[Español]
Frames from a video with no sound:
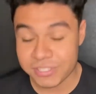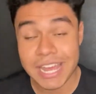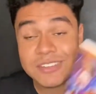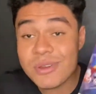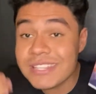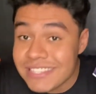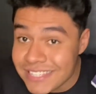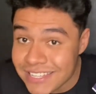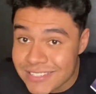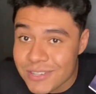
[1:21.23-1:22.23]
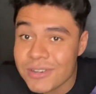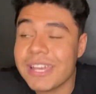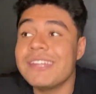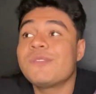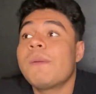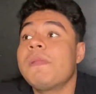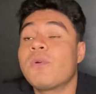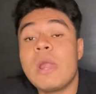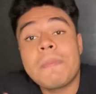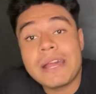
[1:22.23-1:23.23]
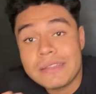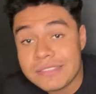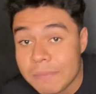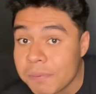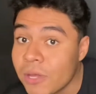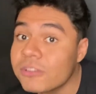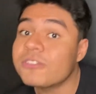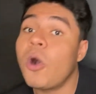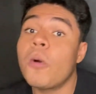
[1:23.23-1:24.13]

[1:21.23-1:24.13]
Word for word: O sea, yo entiendo que es una película para Disney Plus.